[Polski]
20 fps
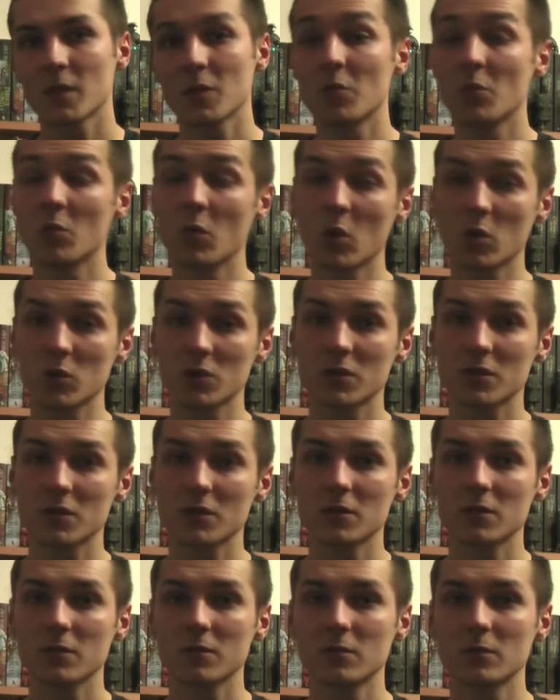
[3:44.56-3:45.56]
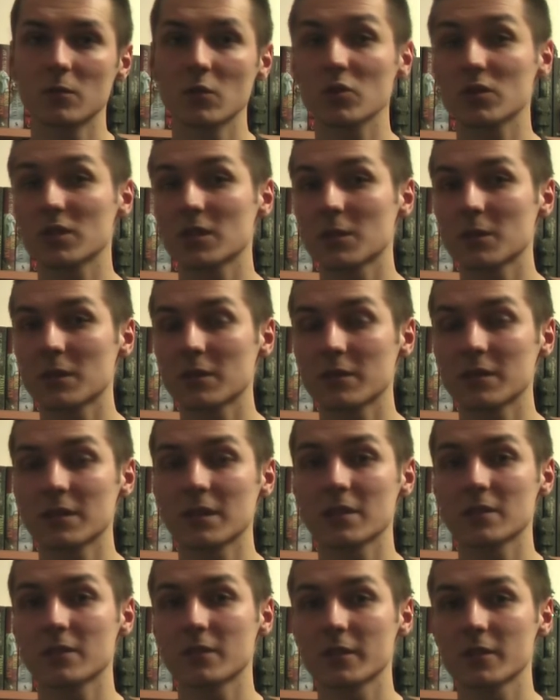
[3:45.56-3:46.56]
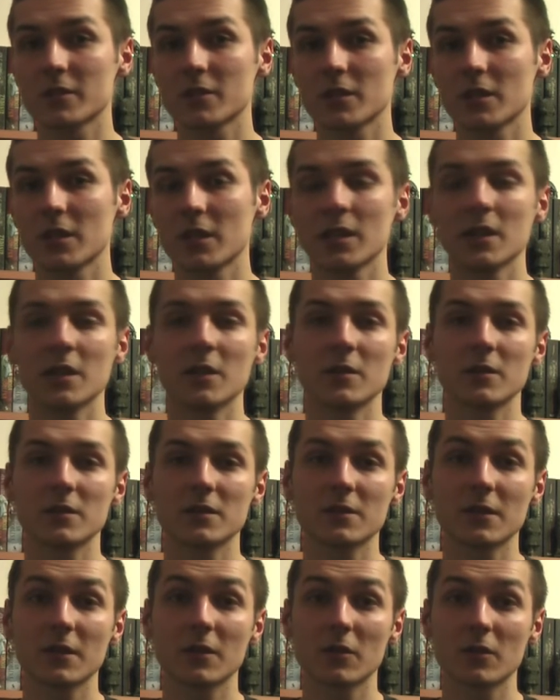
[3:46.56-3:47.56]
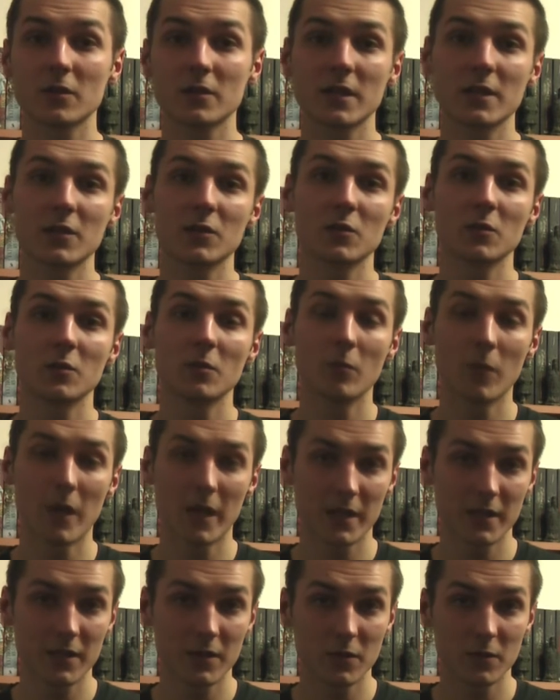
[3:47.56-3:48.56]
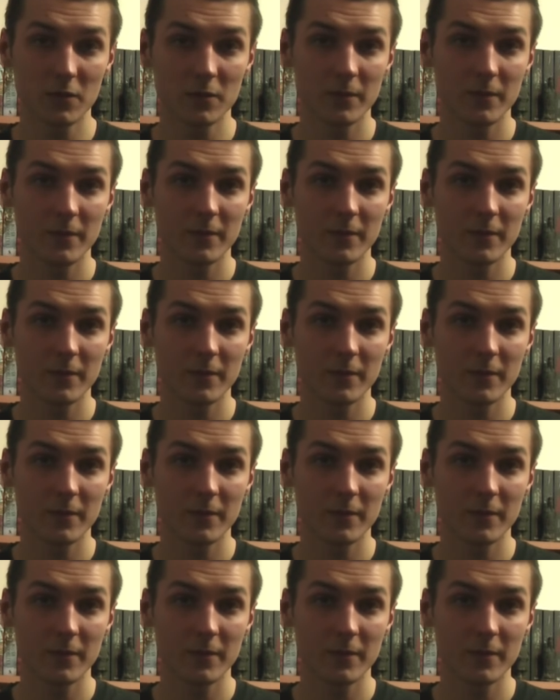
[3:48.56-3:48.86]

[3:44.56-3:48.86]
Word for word: Moc, można ją nawet nazwać swego rodzaju magią.